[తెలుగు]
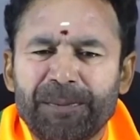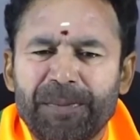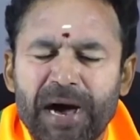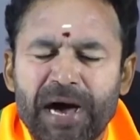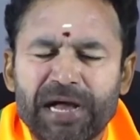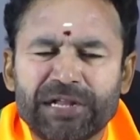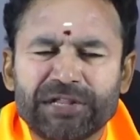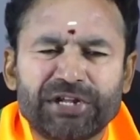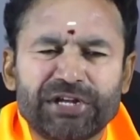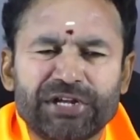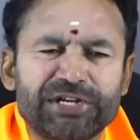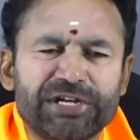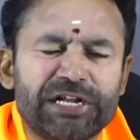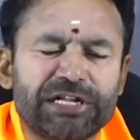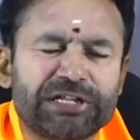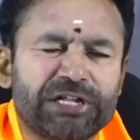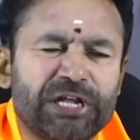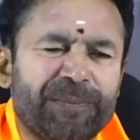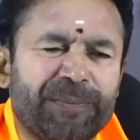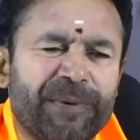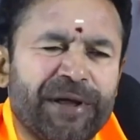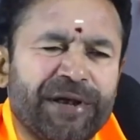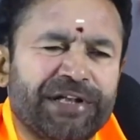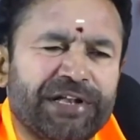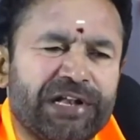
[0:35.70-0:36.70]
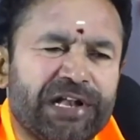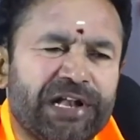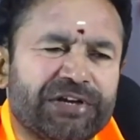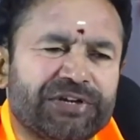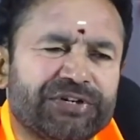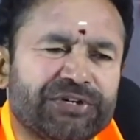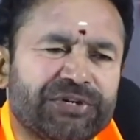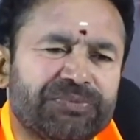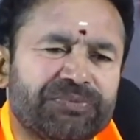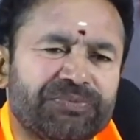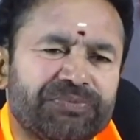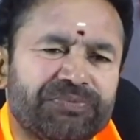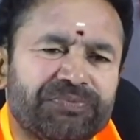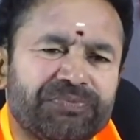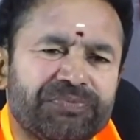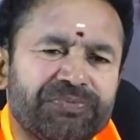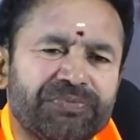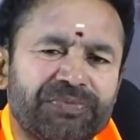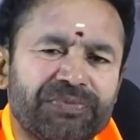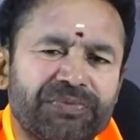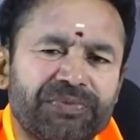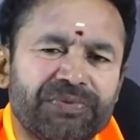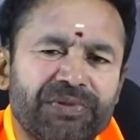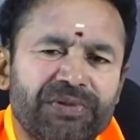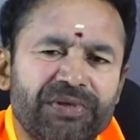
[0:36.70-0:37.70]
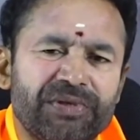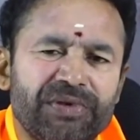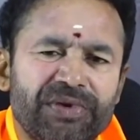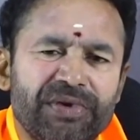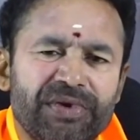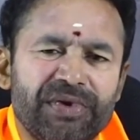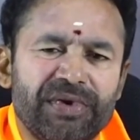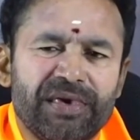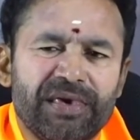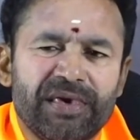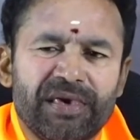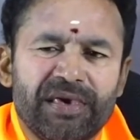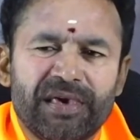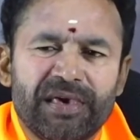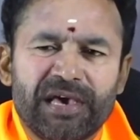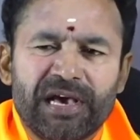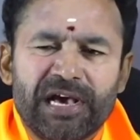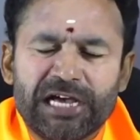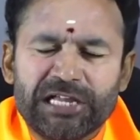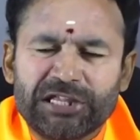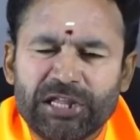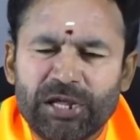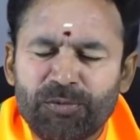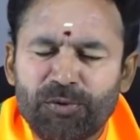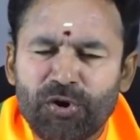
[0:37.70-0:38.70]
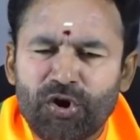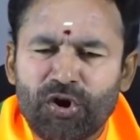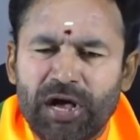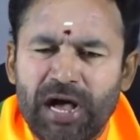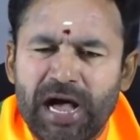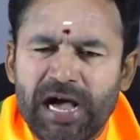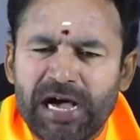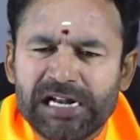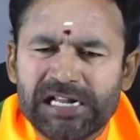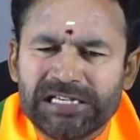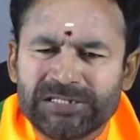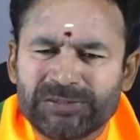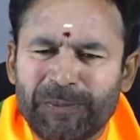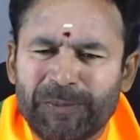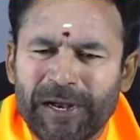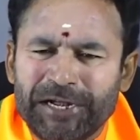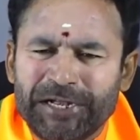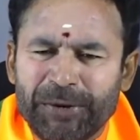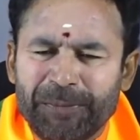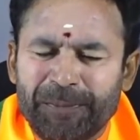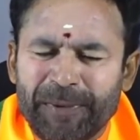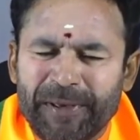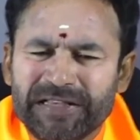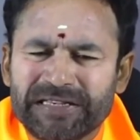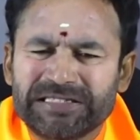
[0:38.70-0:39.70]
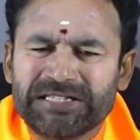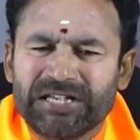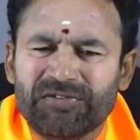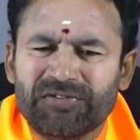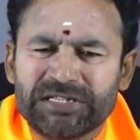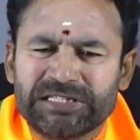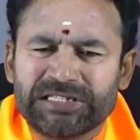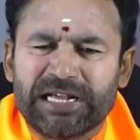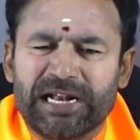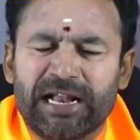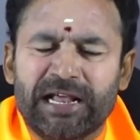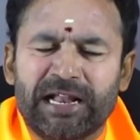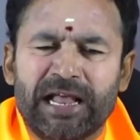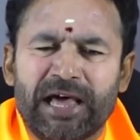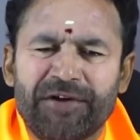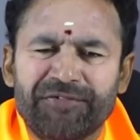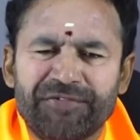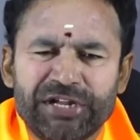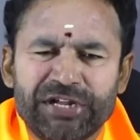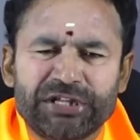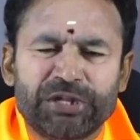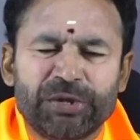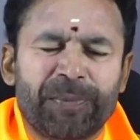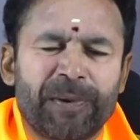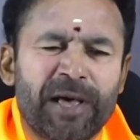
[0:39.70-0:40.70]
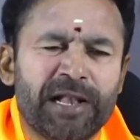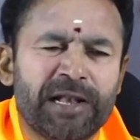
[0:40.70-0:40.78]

భారతీయ జనతా పార్టీ లక్ష్యం గతంలో కాంగ్రెస్ పార్టీ పది సంవత్సరాల అవినీతి